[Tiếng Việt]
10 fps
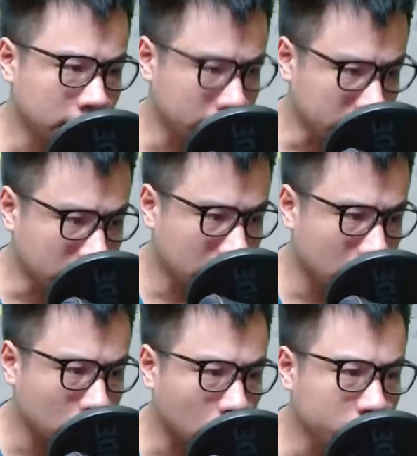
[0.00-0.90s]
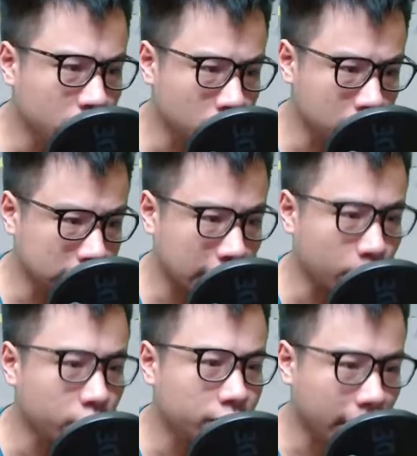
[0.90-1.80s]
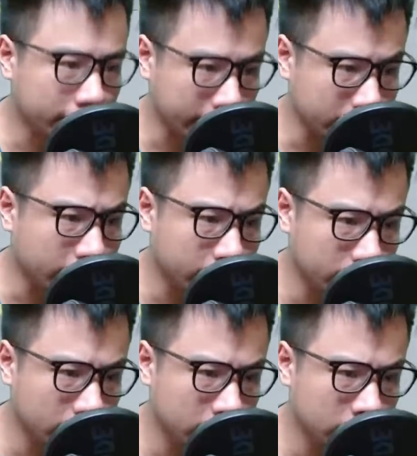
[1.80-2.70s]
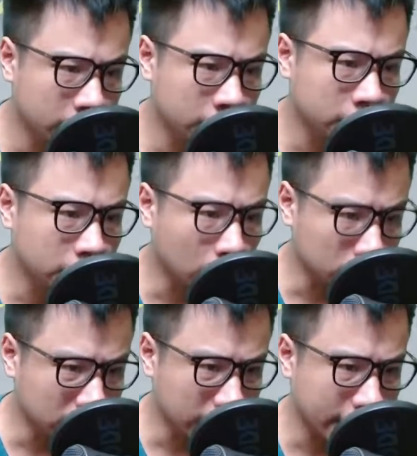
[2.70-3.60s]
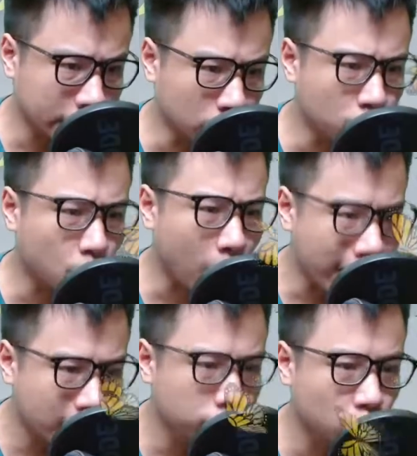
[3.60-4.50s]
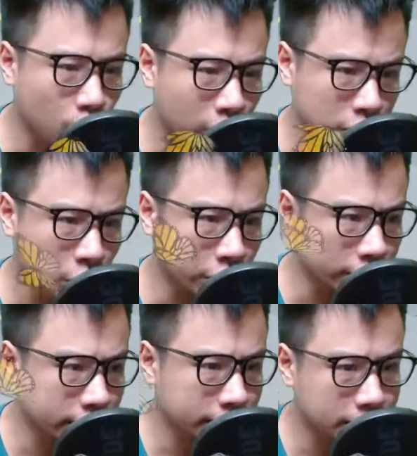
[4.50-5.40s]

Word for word: Hơn nữa còn có nhiều cường giả huyết mãng thành thế kia. Tiểu tử này cũng quá ngông cuồng rồi.